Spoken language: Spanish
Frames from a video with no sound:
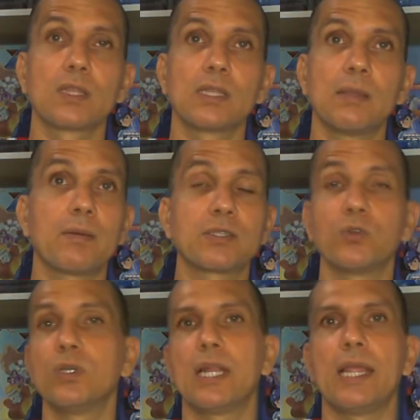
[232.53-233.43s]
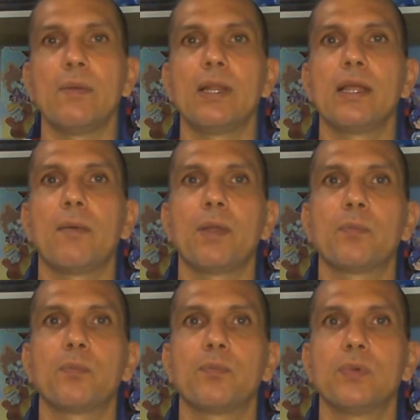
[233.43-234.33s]
Debe haber sido increíble haber,
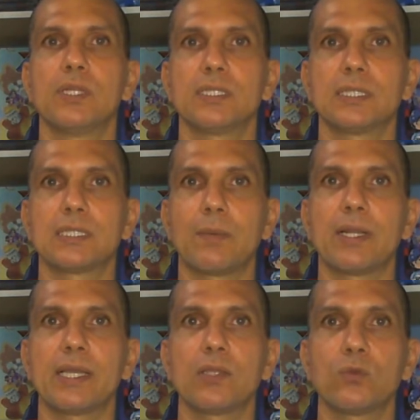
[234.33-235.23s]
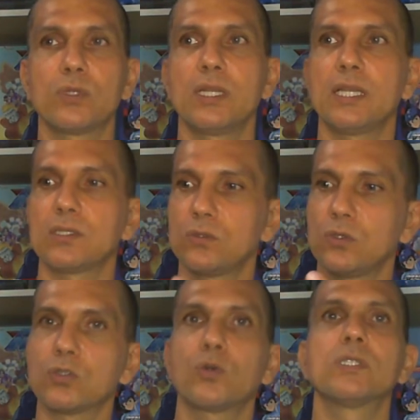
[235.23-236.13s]
desde pues, este, saber que tú tenías
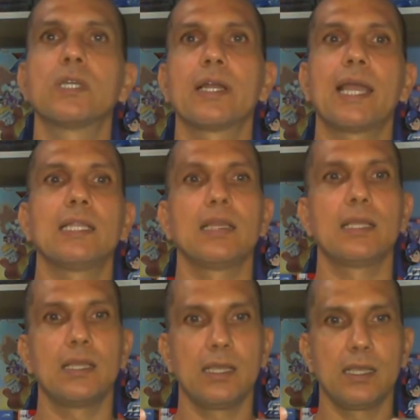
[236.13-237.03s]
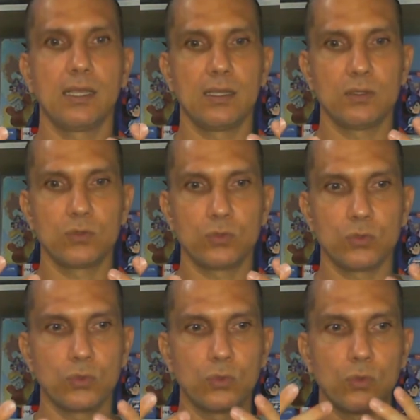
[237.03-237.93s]
dos juegos de arcade,
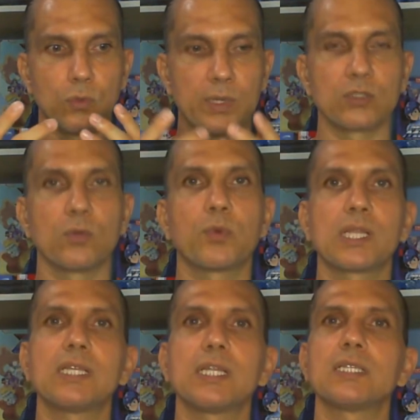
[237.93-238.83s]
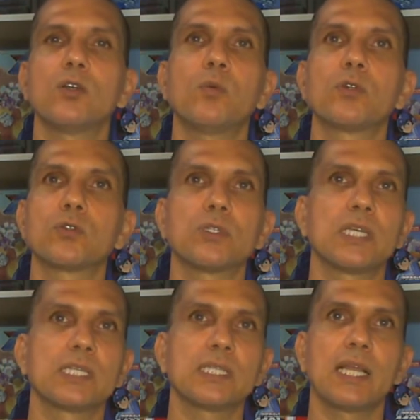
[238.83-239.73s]
su versión portátil, así como los juegos
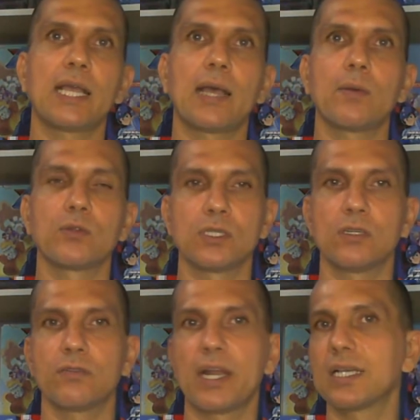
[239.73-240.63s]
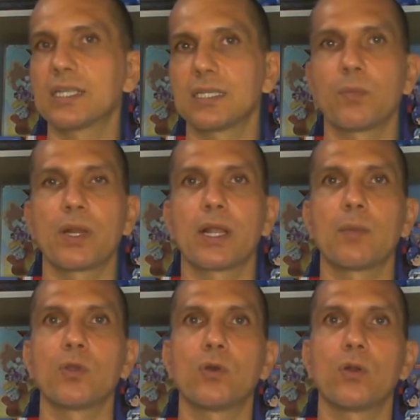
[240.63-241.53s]
de SNK, los Kino Fire que sean para
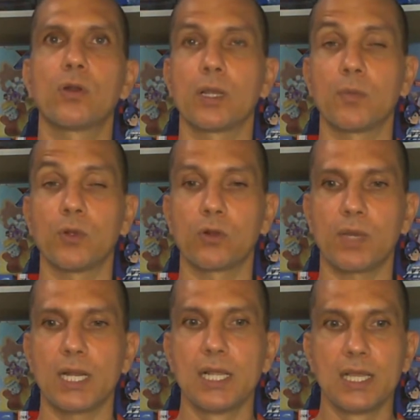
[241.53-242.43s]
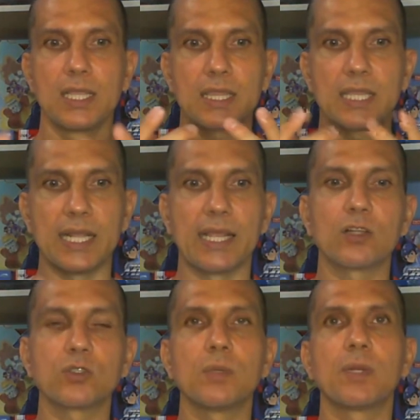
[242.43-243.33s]
Game Boy Color y Game Boy normal, tenerlos de